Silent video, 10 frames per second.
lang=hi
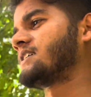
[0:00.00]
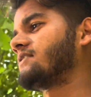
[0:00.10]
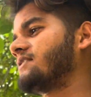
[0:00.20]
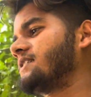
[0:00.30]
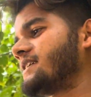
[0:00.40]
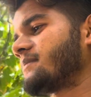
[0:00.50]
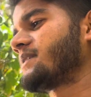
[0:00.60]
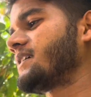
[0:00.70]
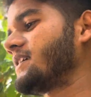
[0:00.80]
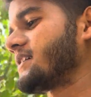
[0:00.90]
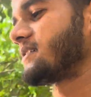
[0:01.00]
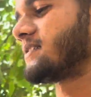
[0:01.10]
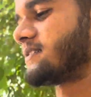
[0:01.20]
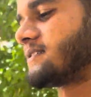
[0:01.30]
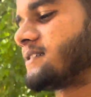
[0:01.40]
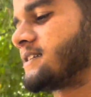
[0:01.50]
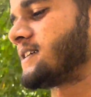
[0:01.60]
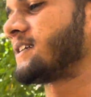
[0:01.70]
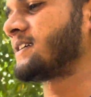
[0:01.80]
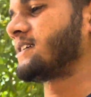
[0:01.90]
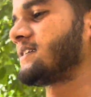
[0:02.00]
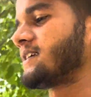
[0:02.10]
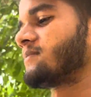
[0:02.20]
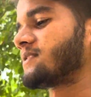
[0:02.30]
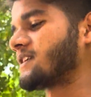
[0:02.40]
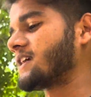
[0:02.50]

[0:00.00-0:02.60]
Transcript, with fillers: और हंटर पे एक क्या पता